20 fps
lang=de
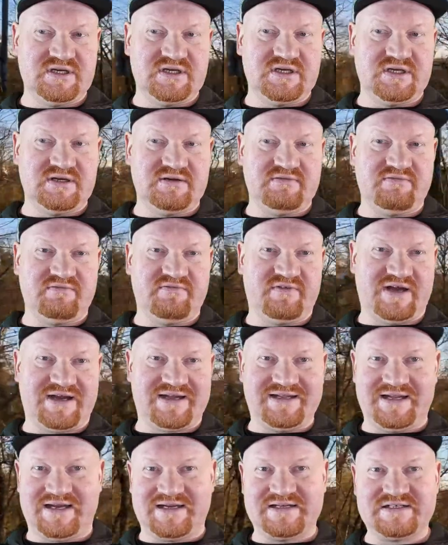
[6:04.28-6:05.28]
äh,
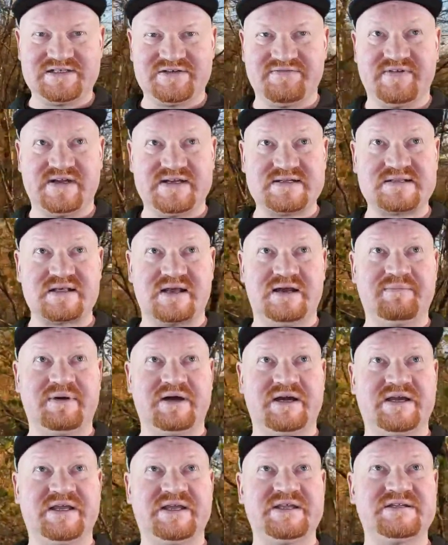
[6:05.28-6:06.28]
Variante, wenn es
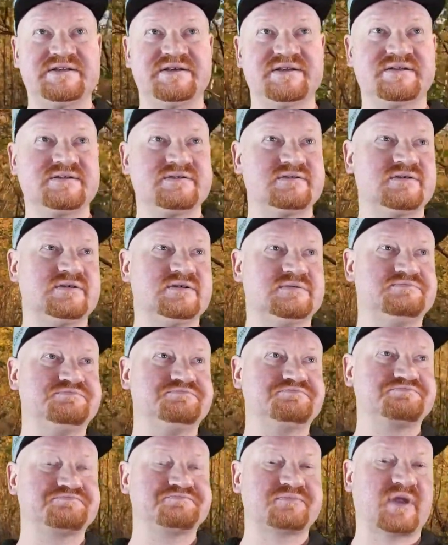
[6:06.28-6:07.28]
einmal regnet.
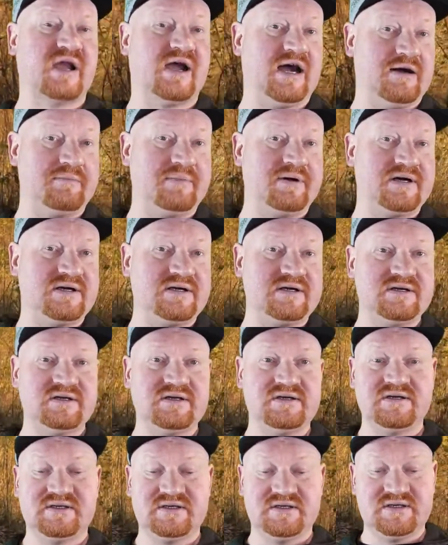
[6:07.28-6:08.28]
Ähm, aber
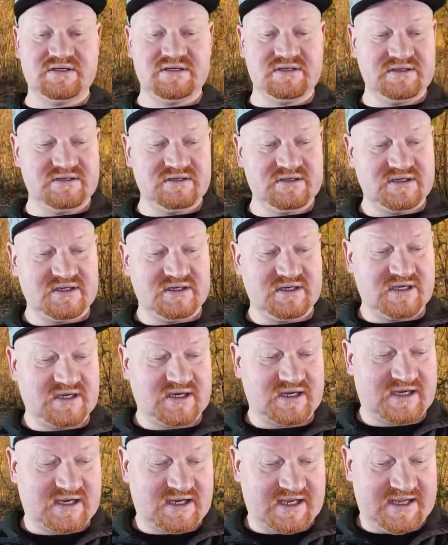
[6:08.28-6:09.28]

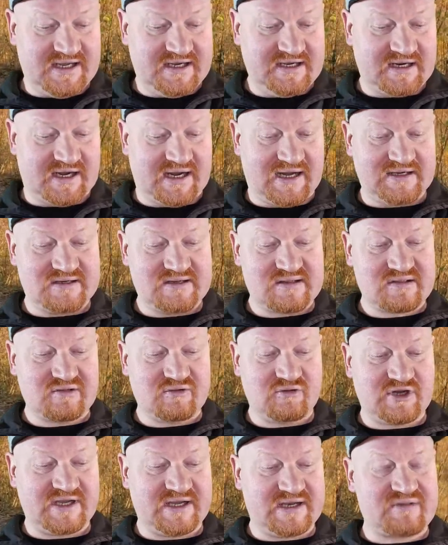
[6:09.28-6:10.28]

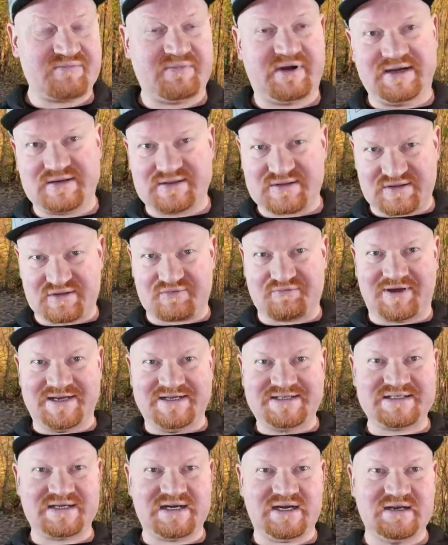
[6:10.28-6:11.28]
Regenanzug jetzt mal als
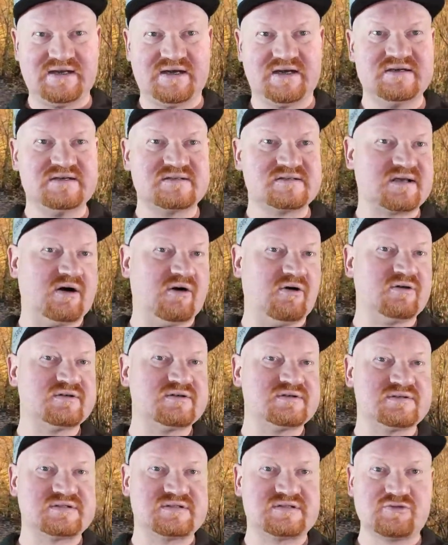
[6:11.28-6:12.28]
Zweiteiler ist
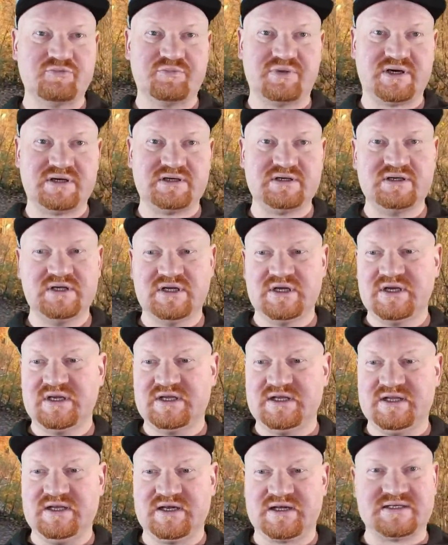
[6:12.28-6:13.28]
auch super,
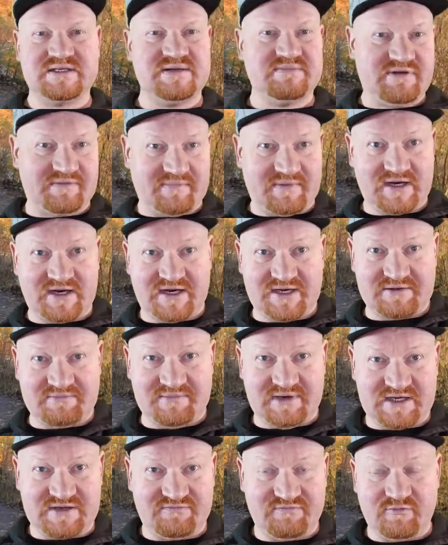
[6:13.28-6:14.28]
je nachdem, was man gerade
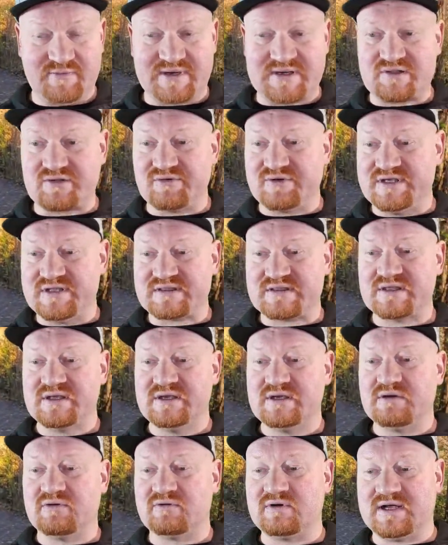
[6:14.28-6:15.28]
macht, wo man so ist.
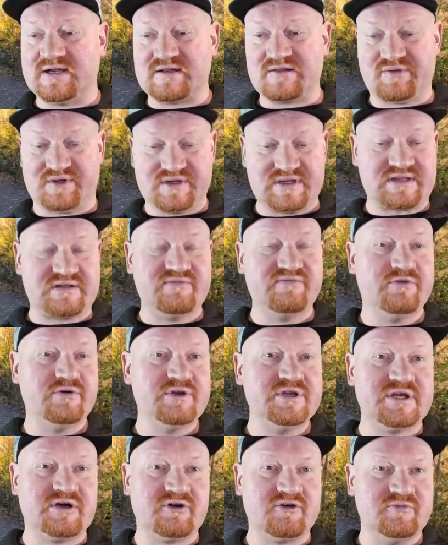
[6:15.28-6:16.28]
Und ansonsten
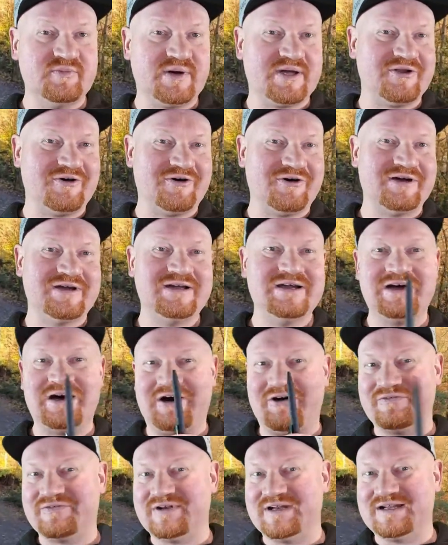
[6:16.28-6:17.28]
würde ich auch immer noch
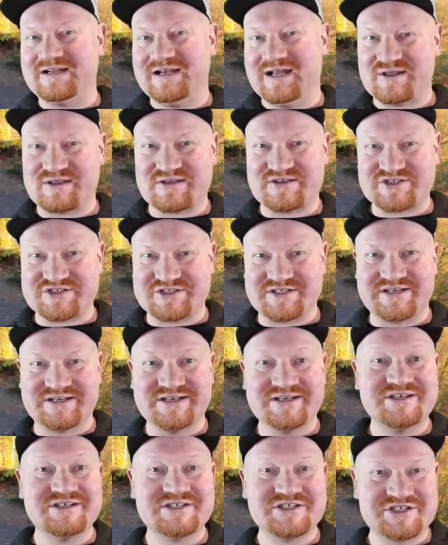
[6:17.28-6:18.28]
auf den klassischen
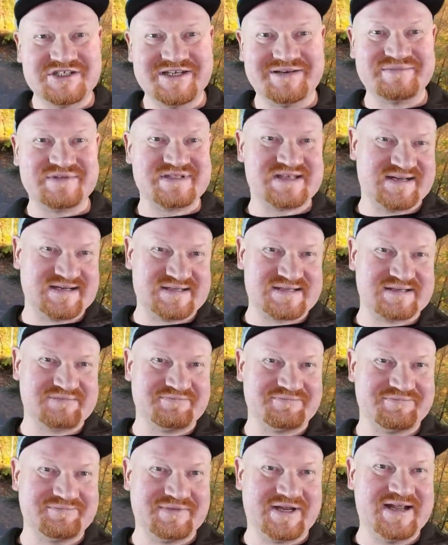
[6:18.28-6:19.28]
Schirm
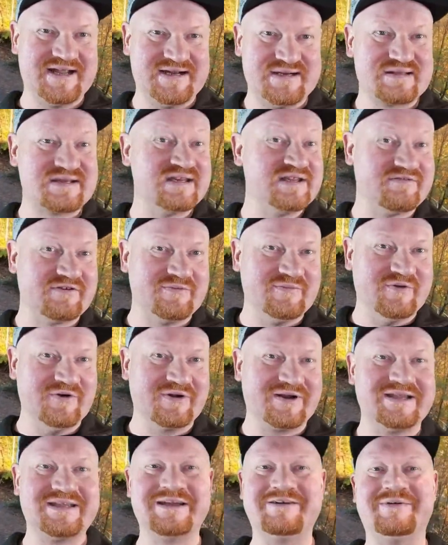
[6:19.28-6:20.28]
setzen. Man hält es nicht für
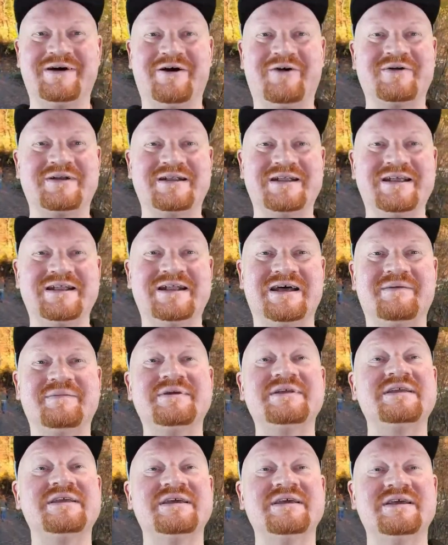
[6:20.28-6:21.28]
möglich, aber auch den
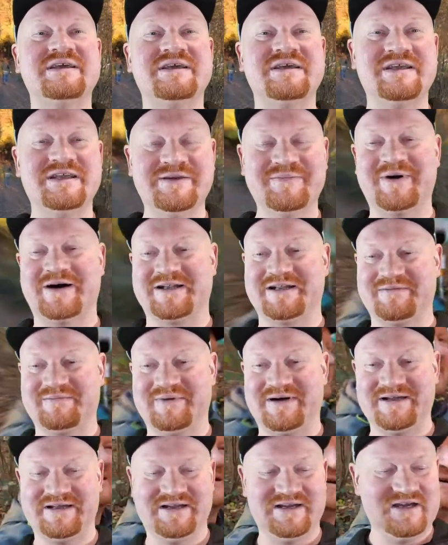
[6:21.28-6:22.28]
habe ich immer
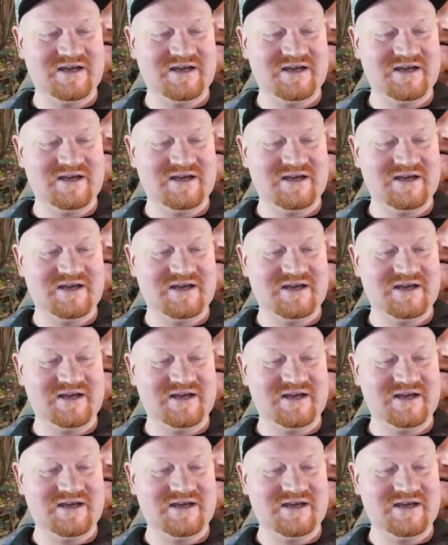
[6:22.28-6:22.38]
dabei.